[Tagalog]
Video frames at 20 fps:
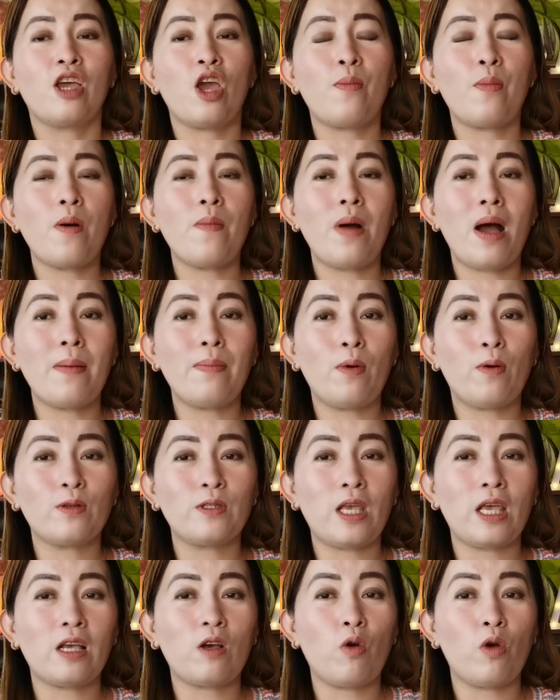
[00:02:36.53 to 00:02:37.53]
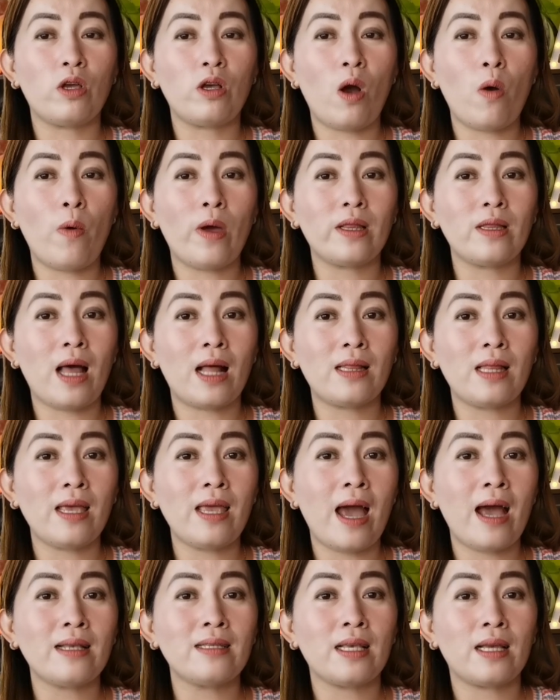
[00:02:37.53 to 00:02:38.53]
Ngayon pa mga bossing, ko ikaw ay
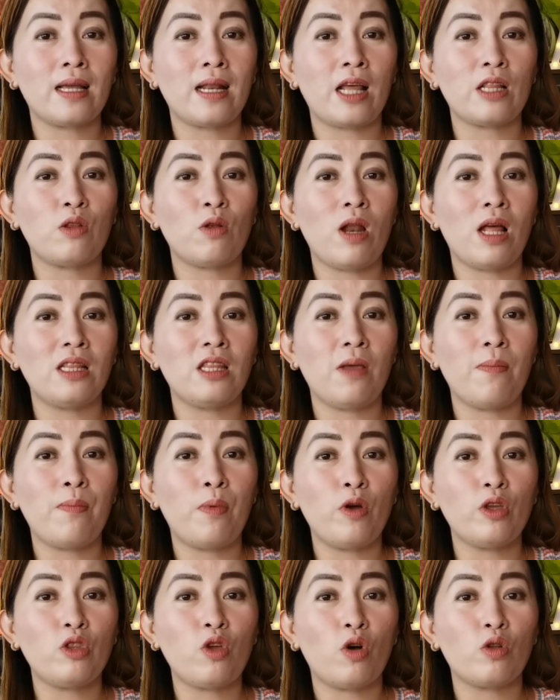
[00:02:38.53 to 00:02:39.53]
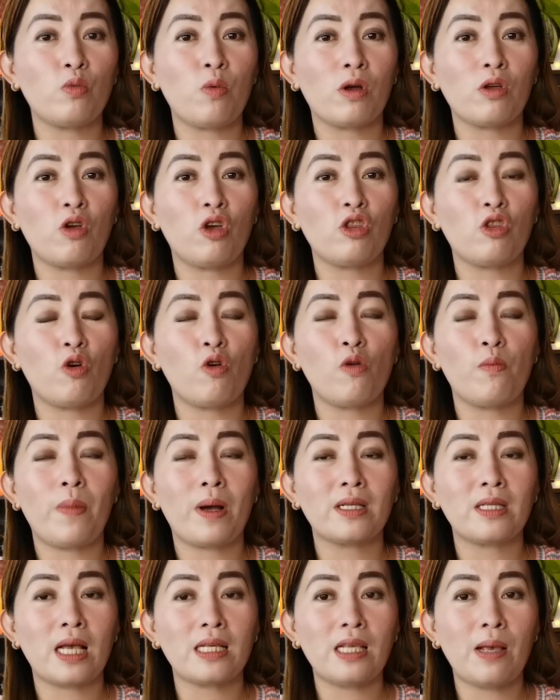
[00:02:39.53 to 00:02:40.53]
tataya, sikreto lang din po ito at huwag niyo itong
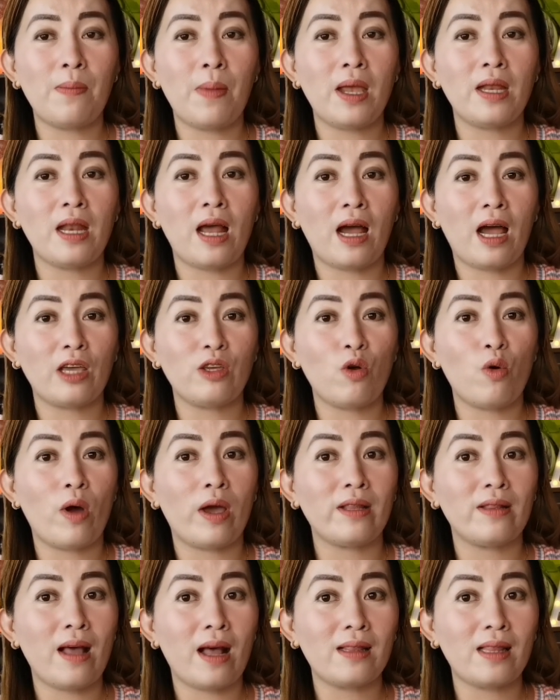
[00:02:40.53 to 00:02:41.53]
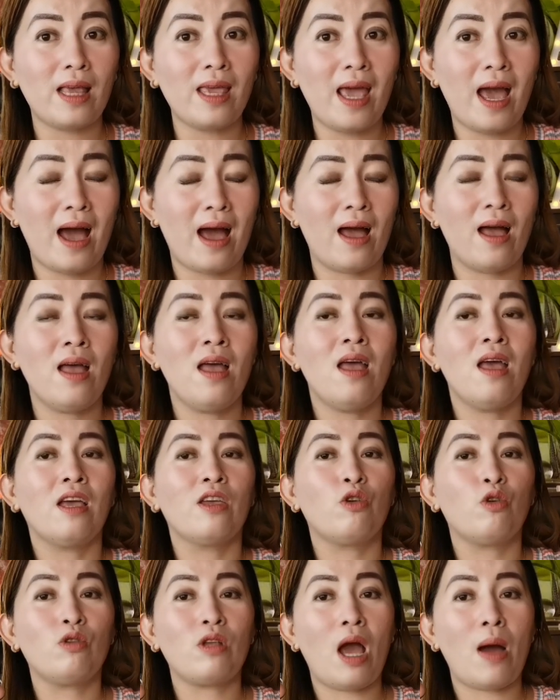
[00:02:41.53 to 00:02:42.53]
ipagsasabi na kayo ay tataya.
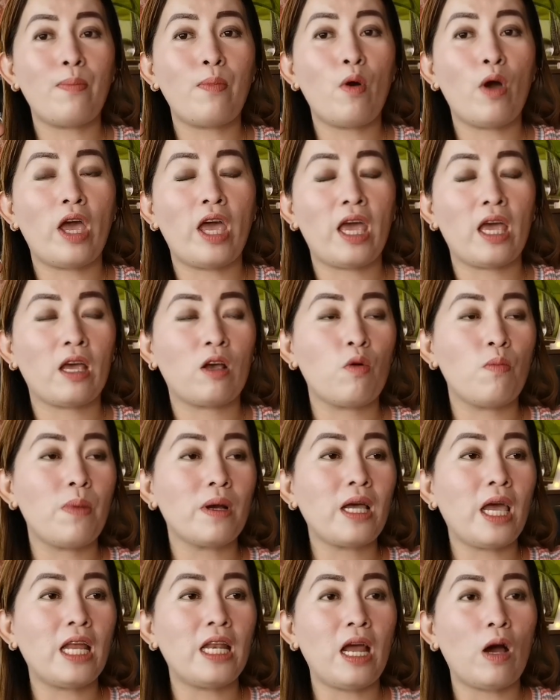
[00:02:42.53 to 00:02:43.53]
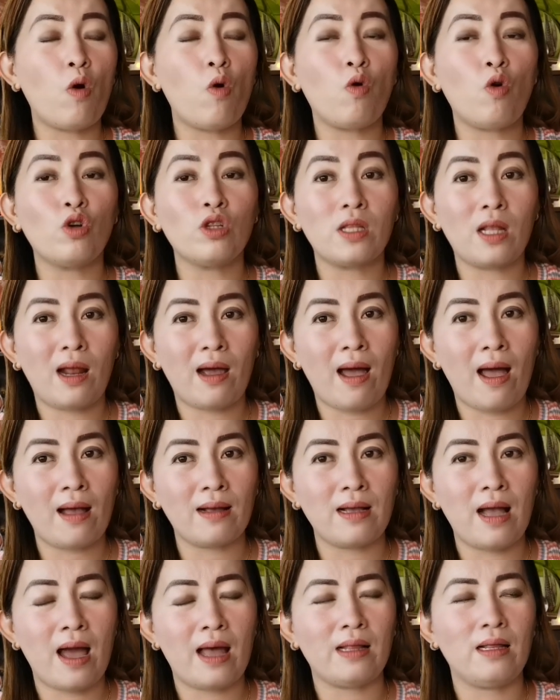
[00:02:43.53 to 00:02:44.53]
Yun nga po eh, kumbaga nakukontra
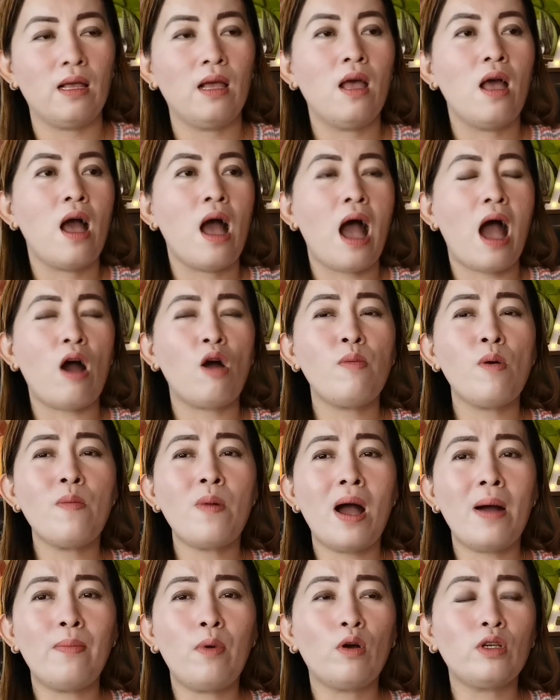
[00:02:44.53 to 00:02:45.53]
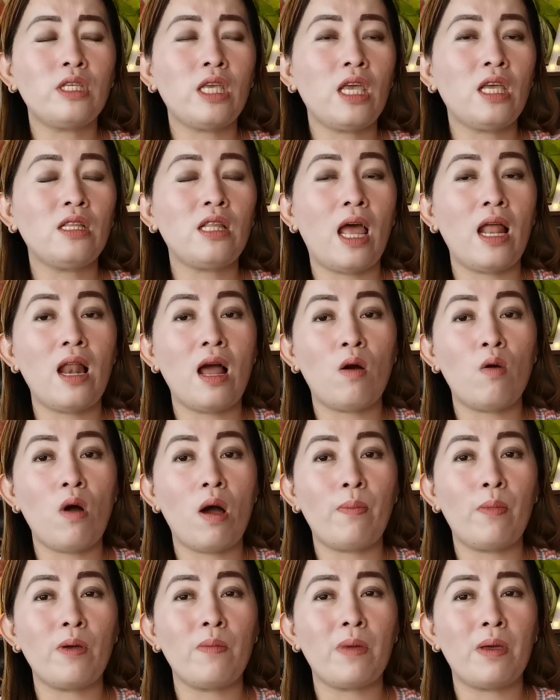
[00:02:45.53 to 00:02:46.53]
ka agad. Ako po mga bossing, dahil ako
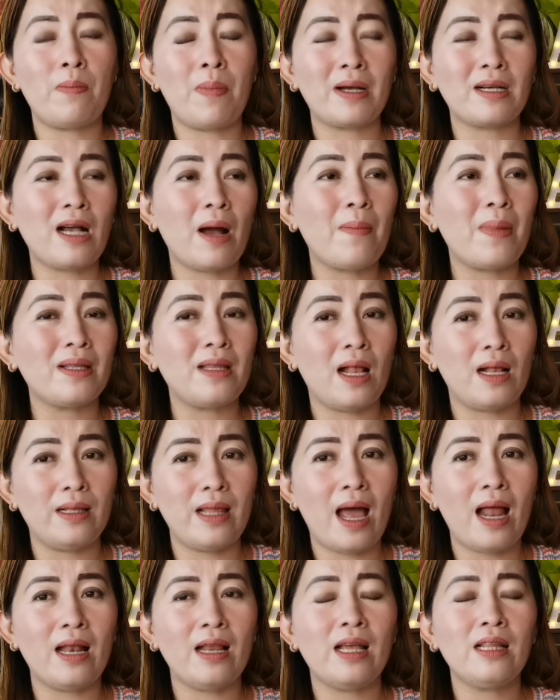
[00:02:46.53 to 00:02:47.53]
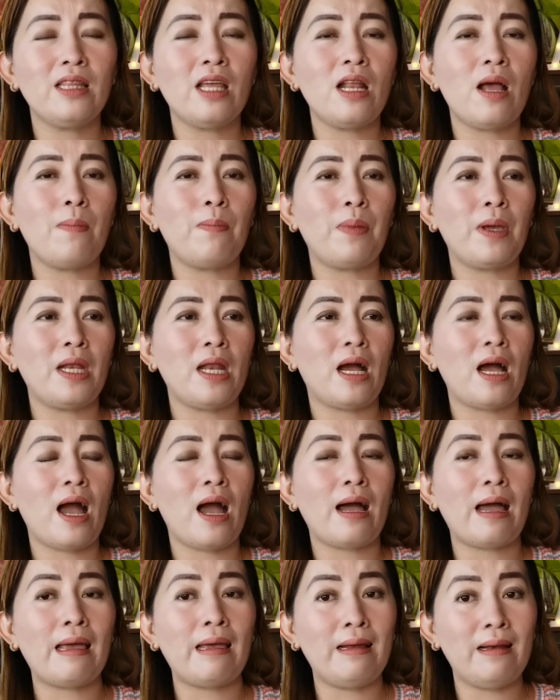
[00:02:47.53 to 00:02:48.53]
nga po may pagkamadaldal, yan din ang
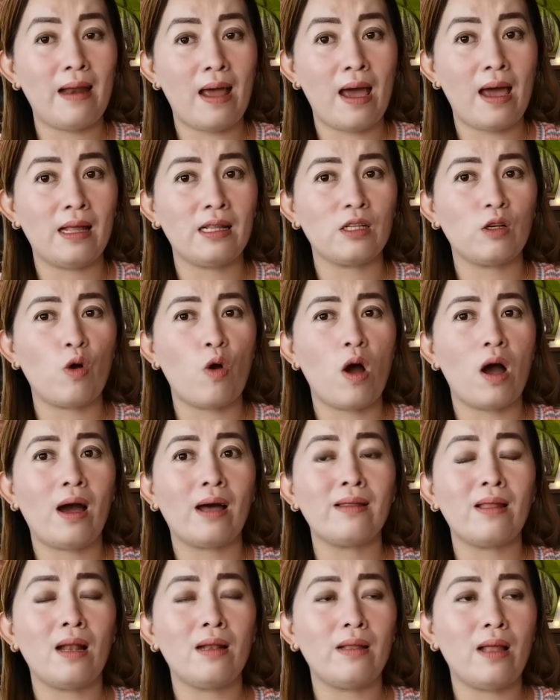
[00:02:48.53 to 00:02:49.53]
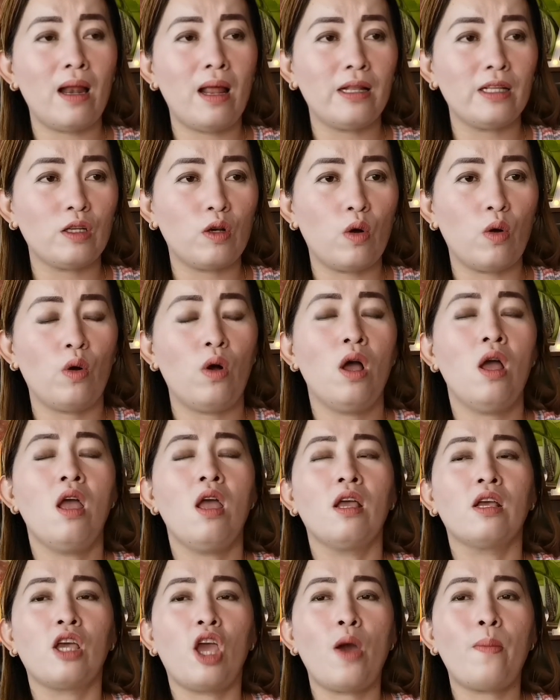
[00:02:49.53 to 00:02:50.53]
pinakakahinaan ko, ang kadaldalan ko.
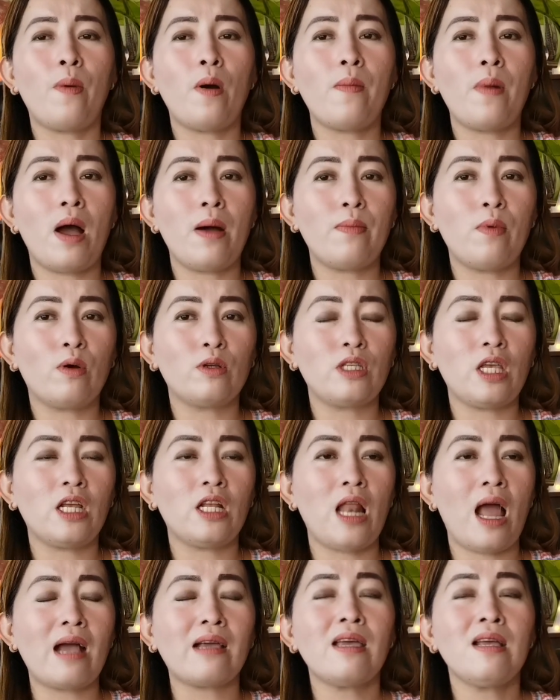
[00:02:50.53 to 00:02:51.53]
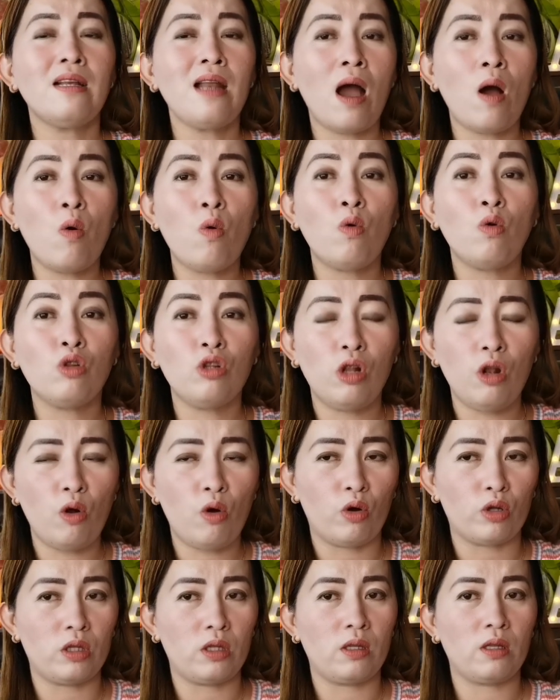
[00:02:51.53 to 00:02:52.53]
Ngayon po mga bossing, laging
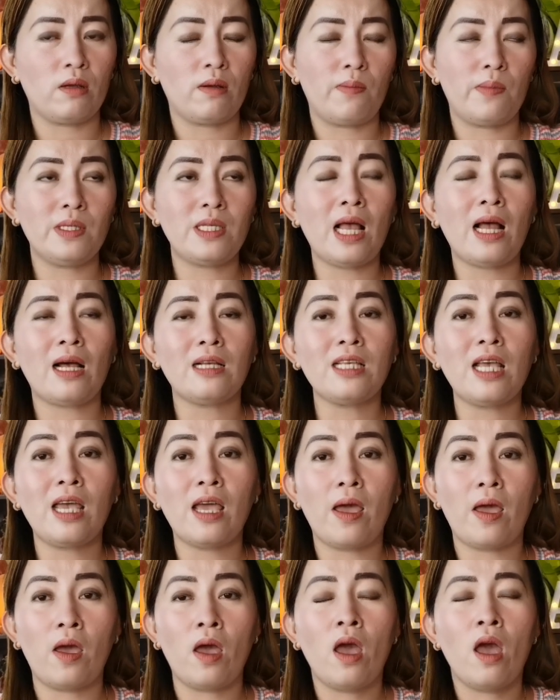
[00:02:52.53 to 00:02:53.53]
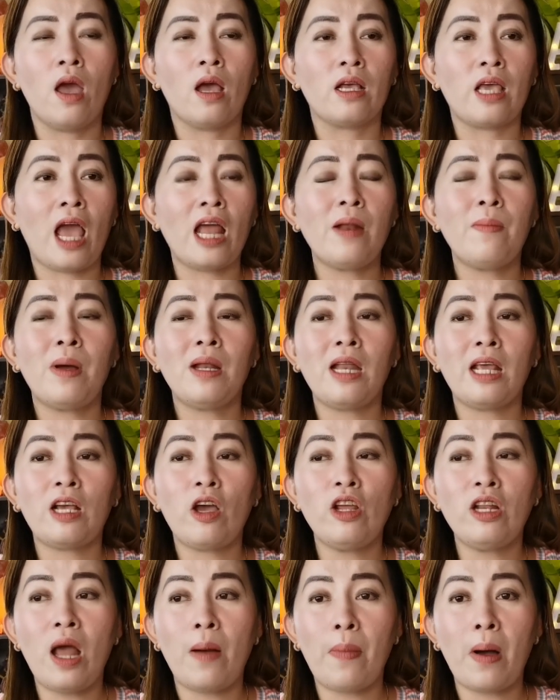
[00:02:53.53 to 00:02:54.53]
nauudlot. Misa kasi, kaya naman
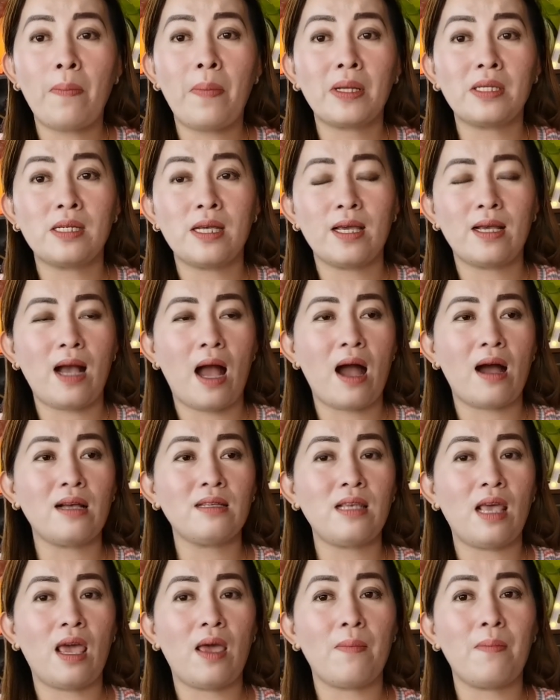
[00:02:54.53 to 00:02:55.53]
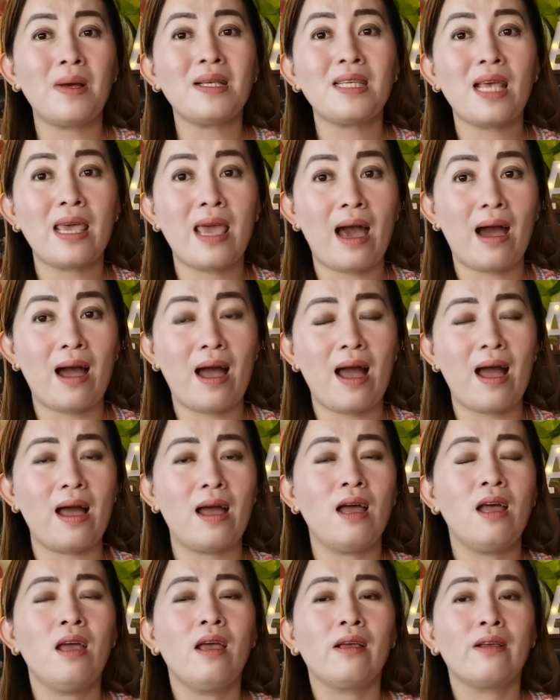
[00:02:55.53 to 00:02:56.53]
ikaw yung napapachika kasi masaya
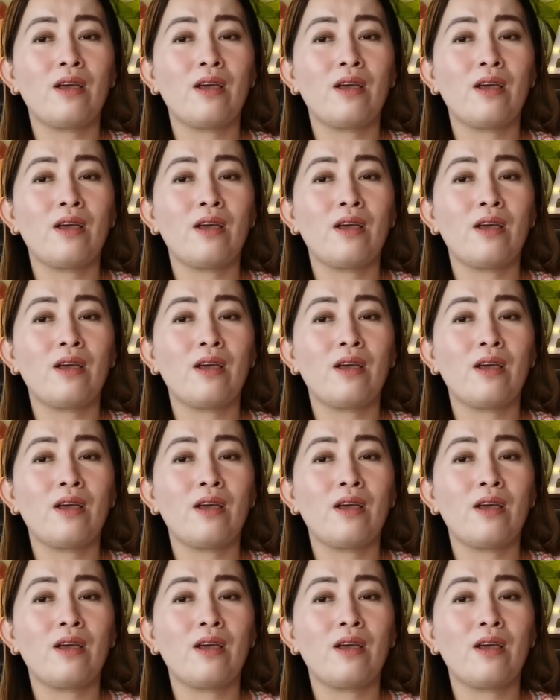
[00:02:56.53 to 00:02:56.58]
ka.